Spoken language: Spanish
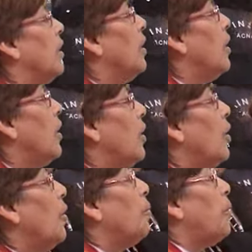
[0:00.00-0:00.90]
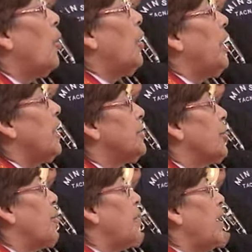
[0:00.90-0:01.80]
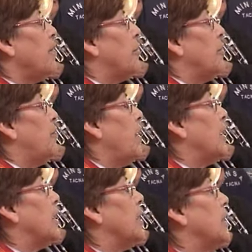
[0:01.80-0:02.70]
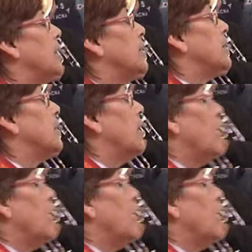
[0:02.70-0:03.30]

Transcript: espera seguir recuperándose en el transcurso del tiempo.